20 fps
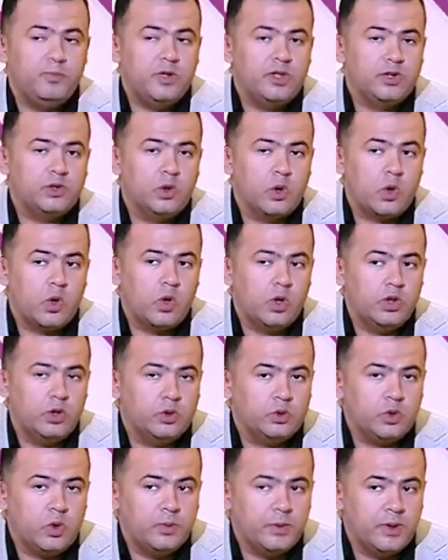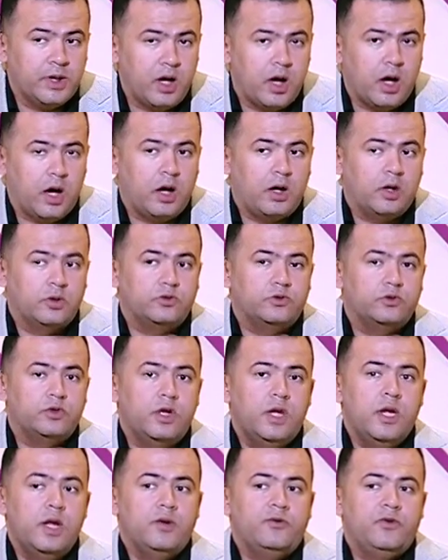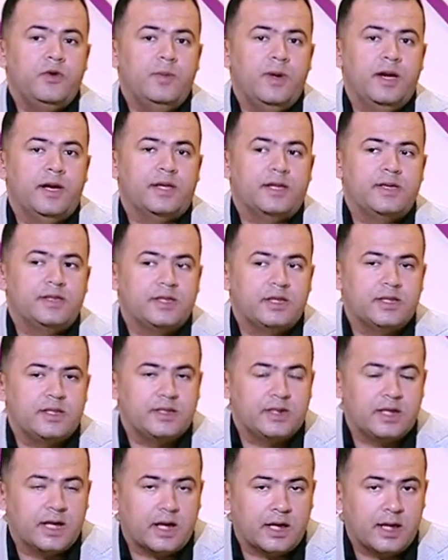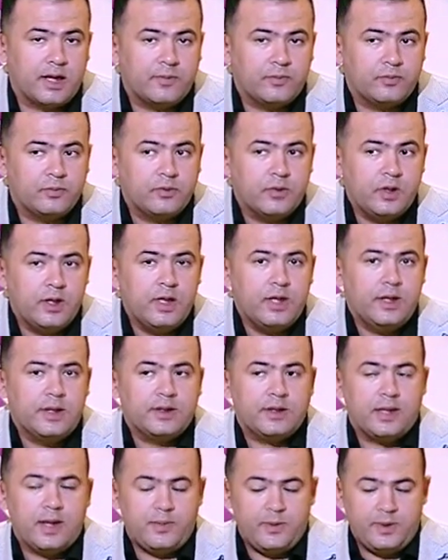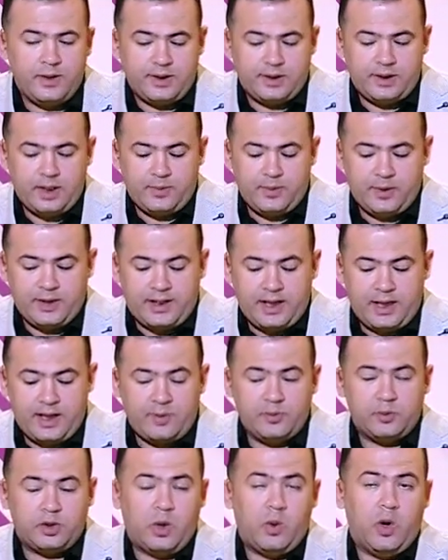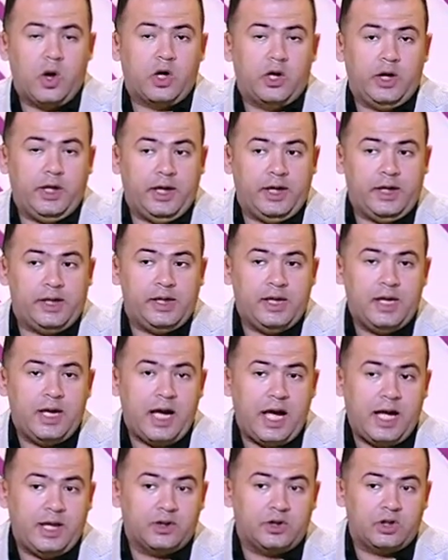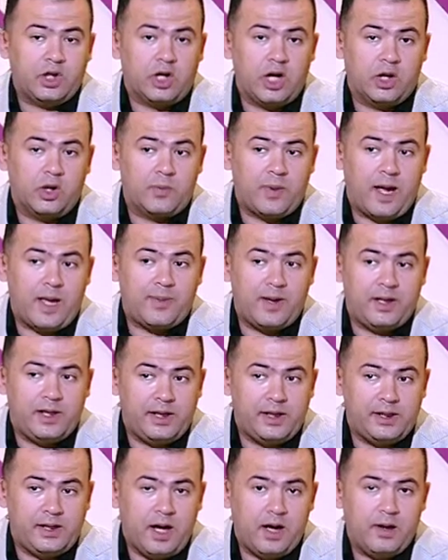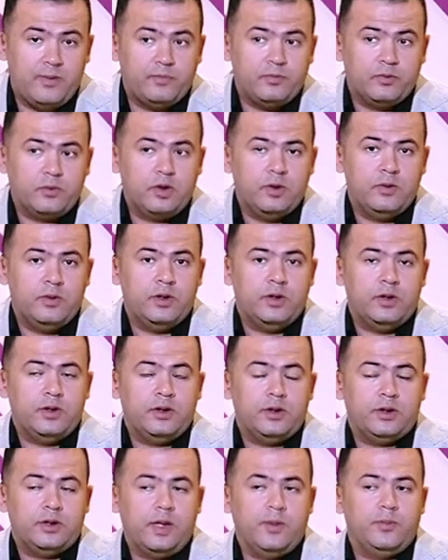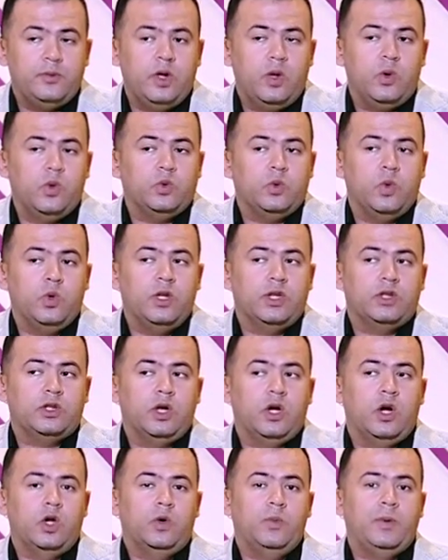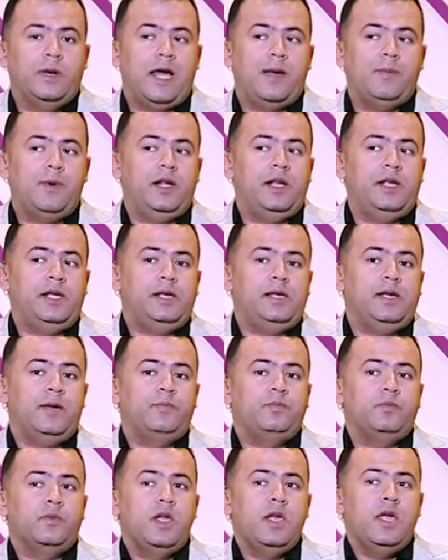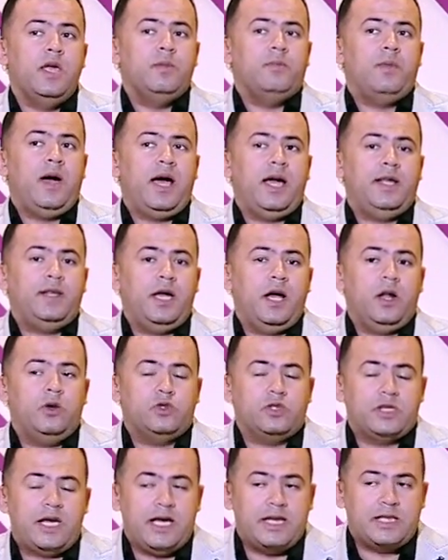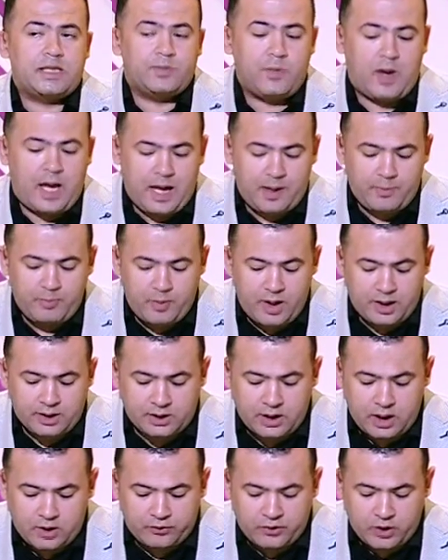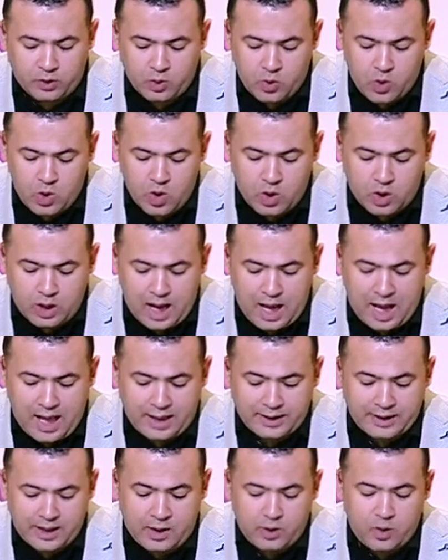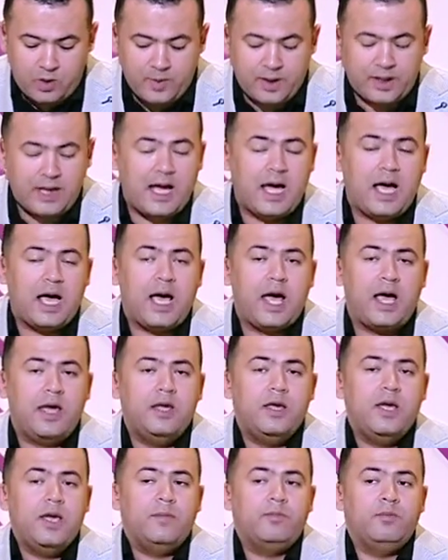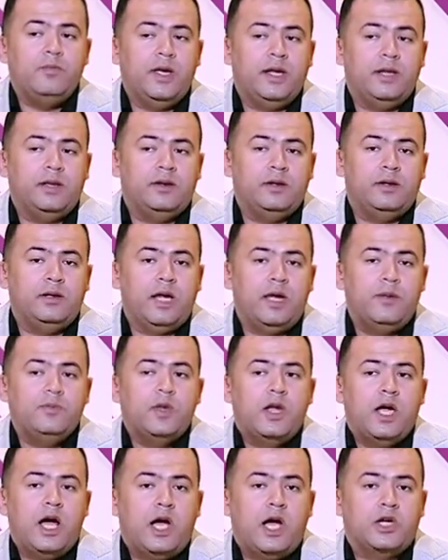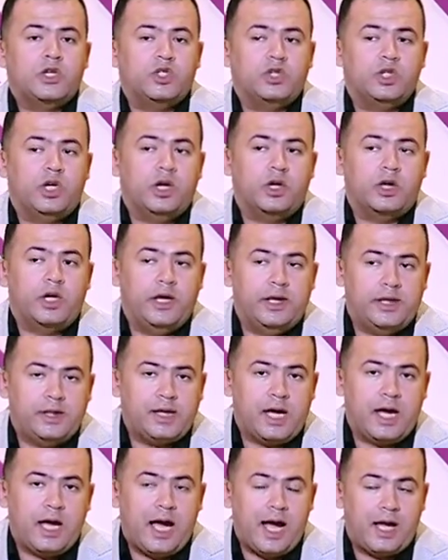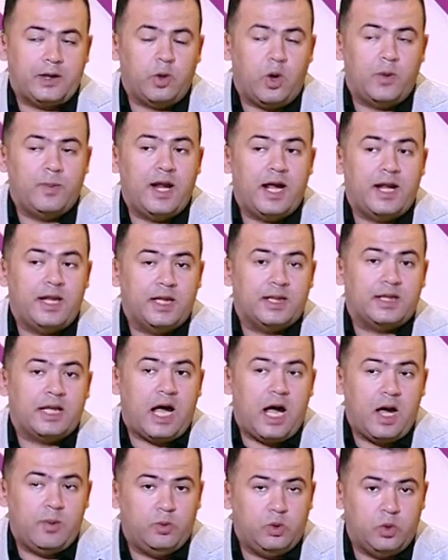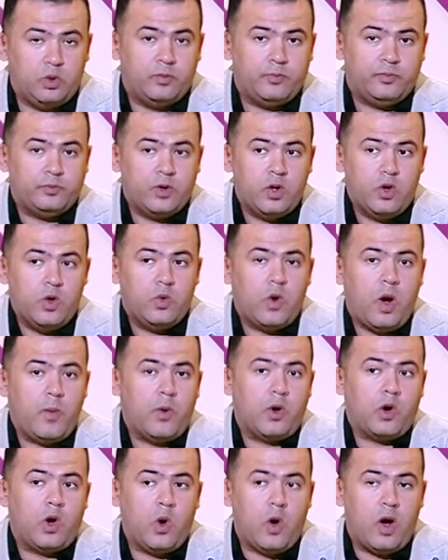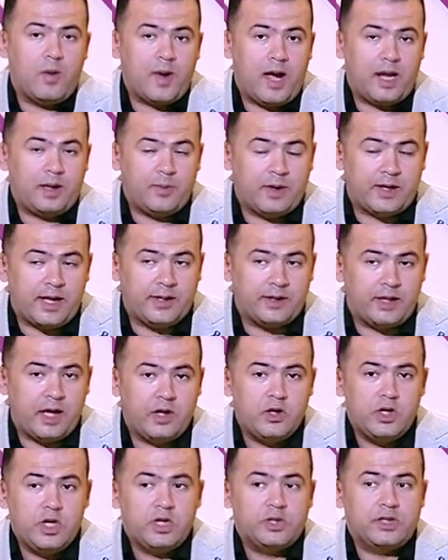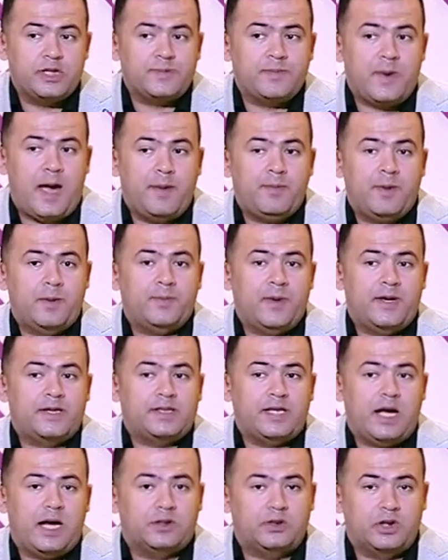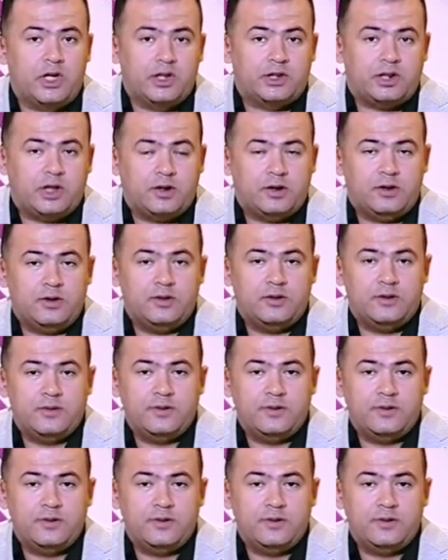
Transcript: في ميت الخلي دمياط في مركز الزرقاء طب طب الكلام ده واقعي عن تجارب عمليه طب ناخد اولى التجارب العمليه معانا الاستاذ محمد فاروق احد العملاء من الشرقيه احد العملاء اللي تعاملوا وبقوه مع المكان ده استاذ محمد بيه ازي حضرتك